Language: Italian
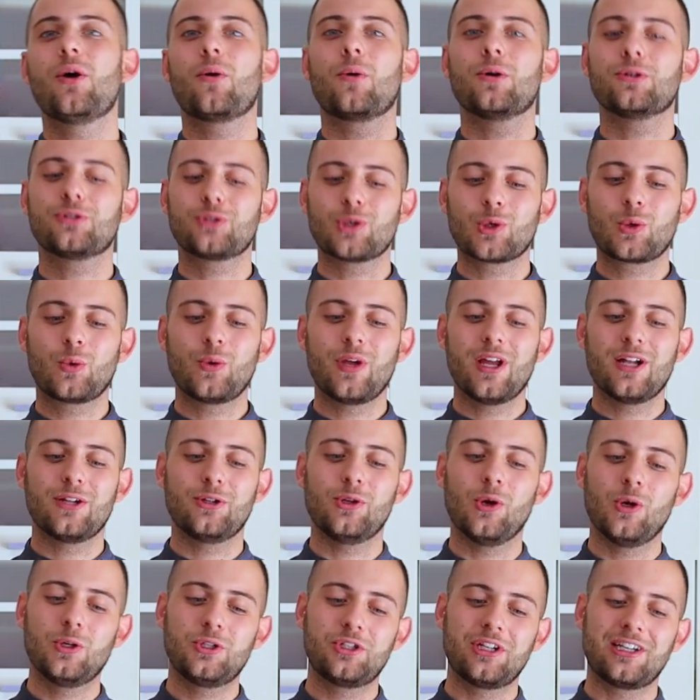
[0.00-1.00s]
Questo qui è
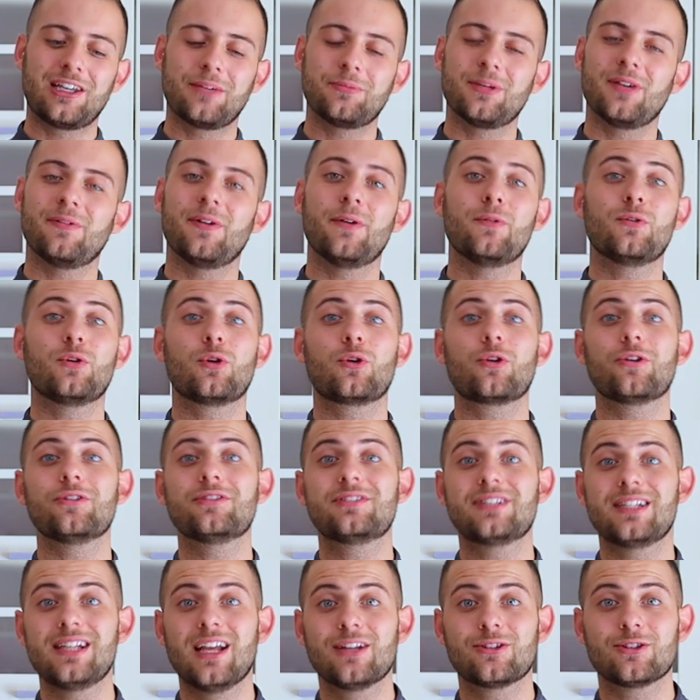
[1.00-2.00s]
il dolce che mi avevano
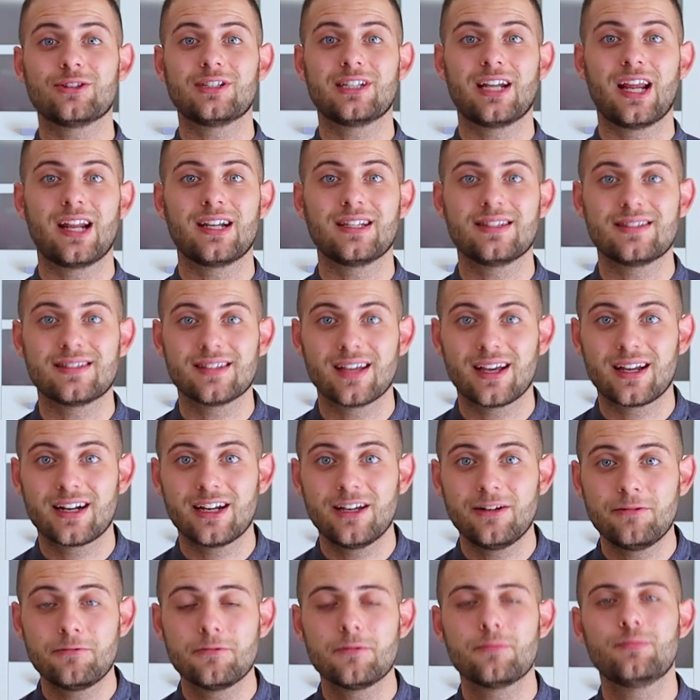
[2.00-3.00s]
consigliato di
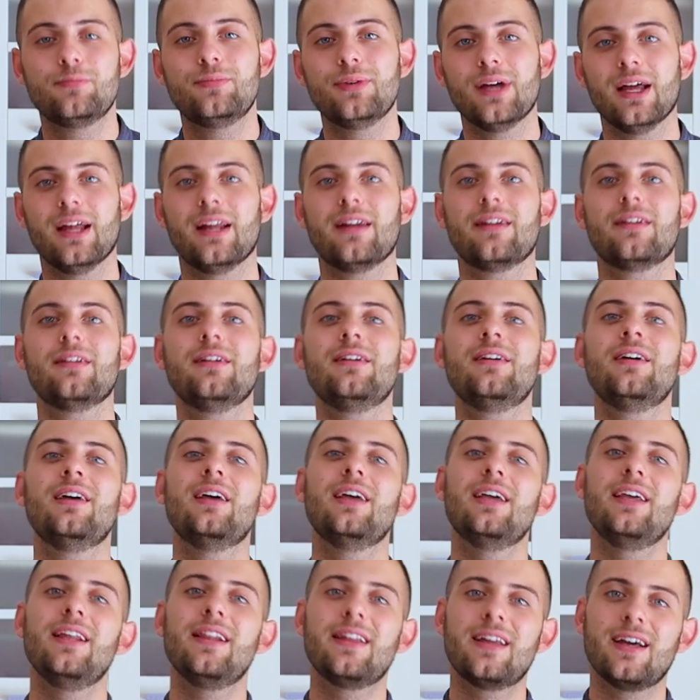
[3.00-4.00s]
realizzare per
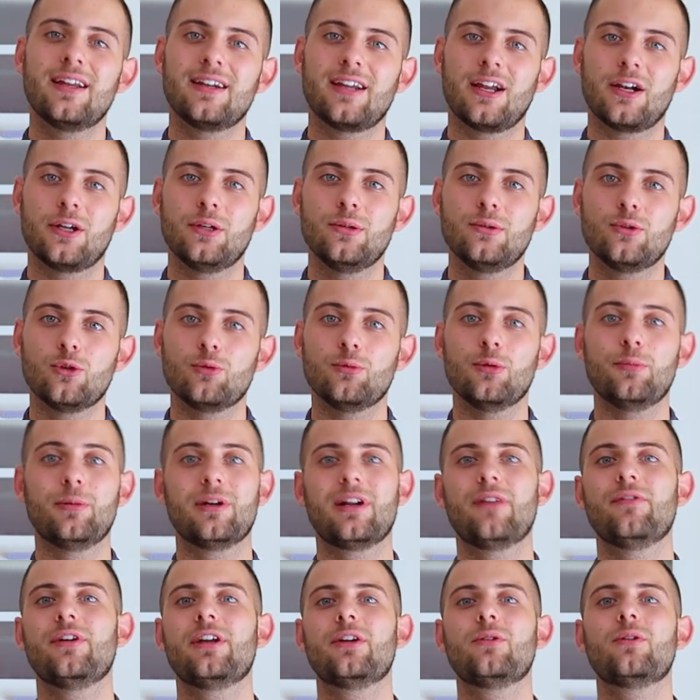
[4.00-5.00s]
il canale YouTube,
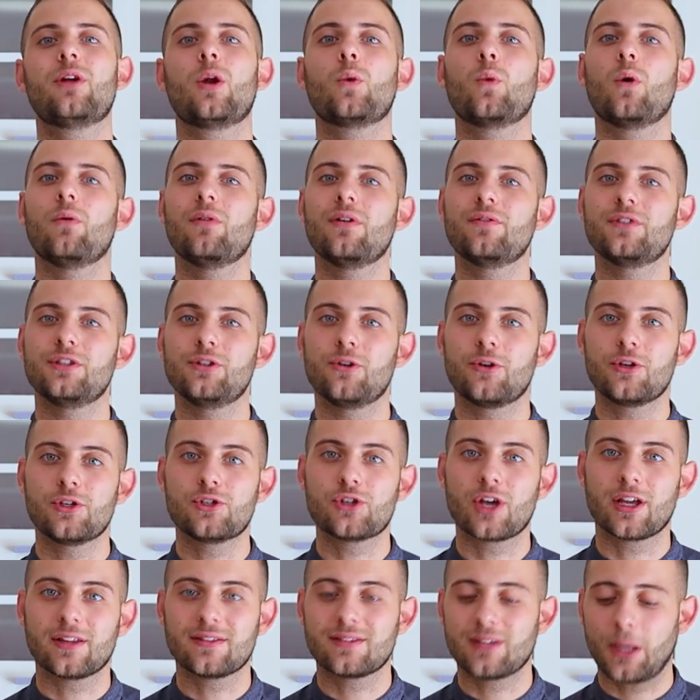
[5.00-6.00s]
per avere una nuova
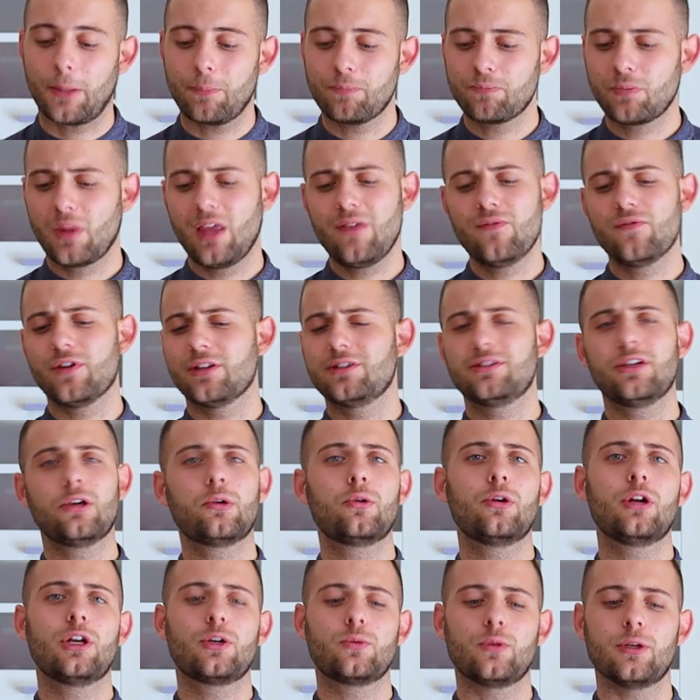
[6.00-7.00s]
videoricetta. Infatti
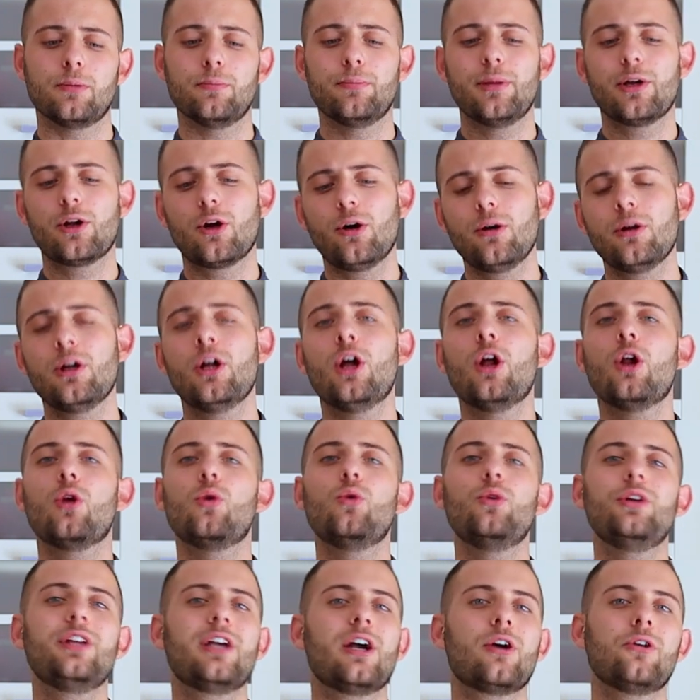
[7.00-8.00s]
eccola qui, però
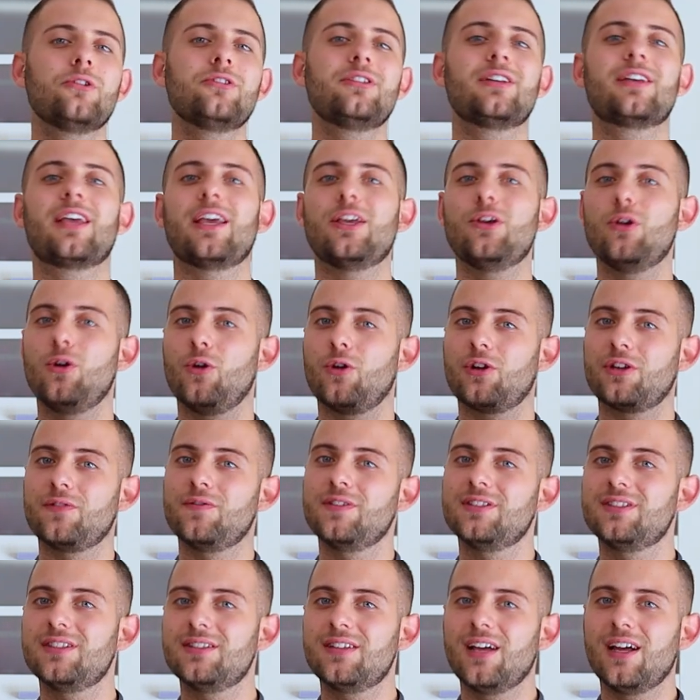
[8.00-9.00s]
l'unica cosa è che io l'ho
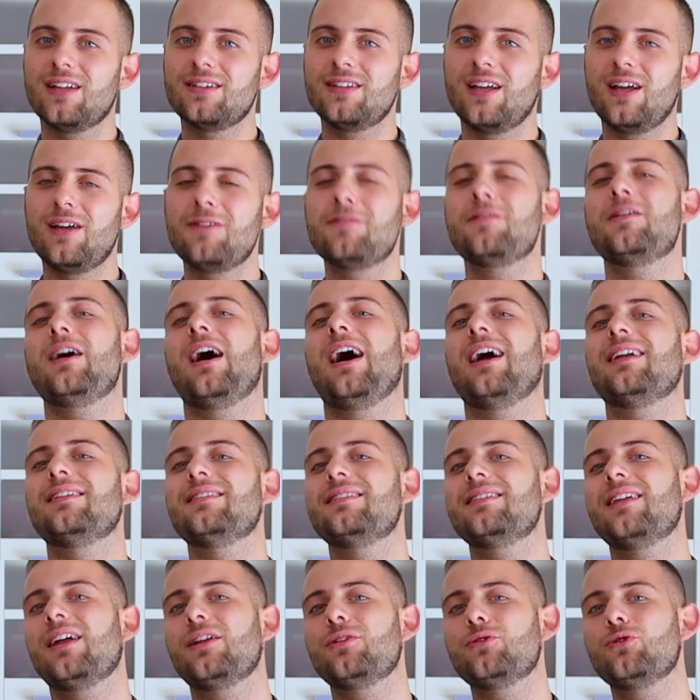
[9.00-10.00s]
rivisitata
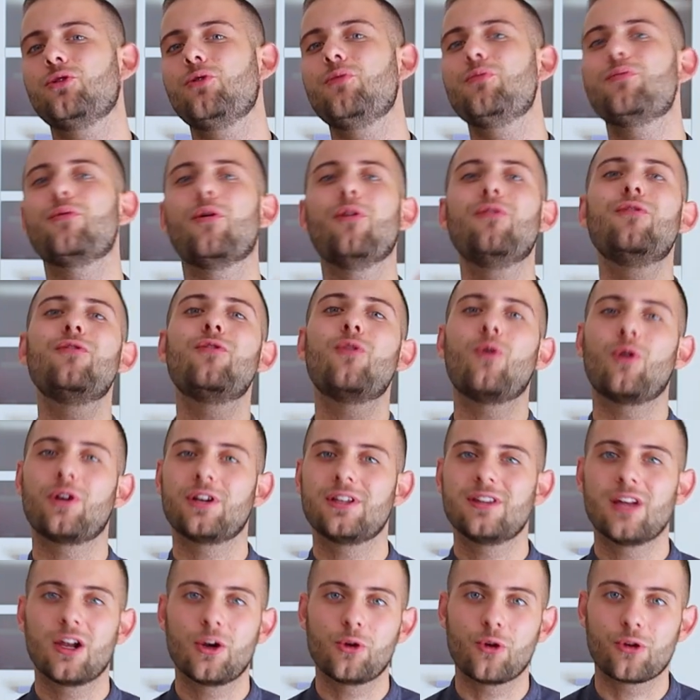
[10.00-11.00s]
andando un po'
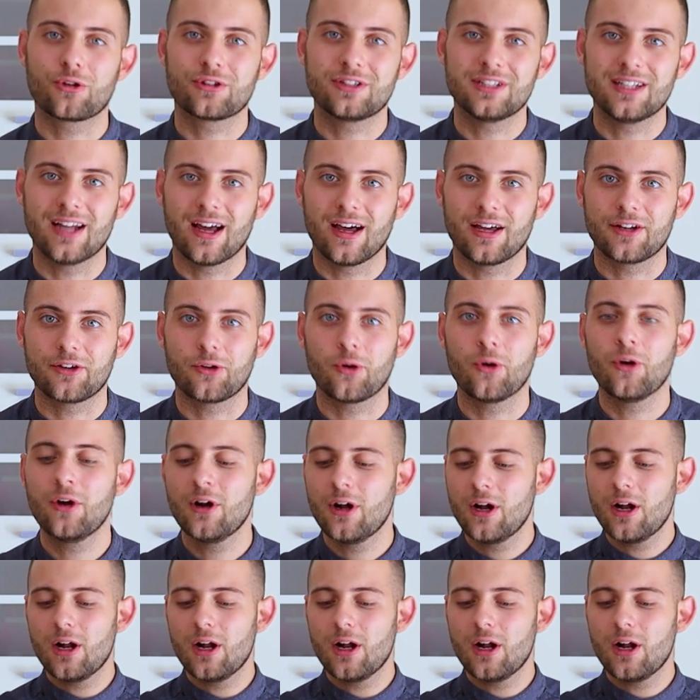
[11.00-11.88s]
fuori dall'ordinario.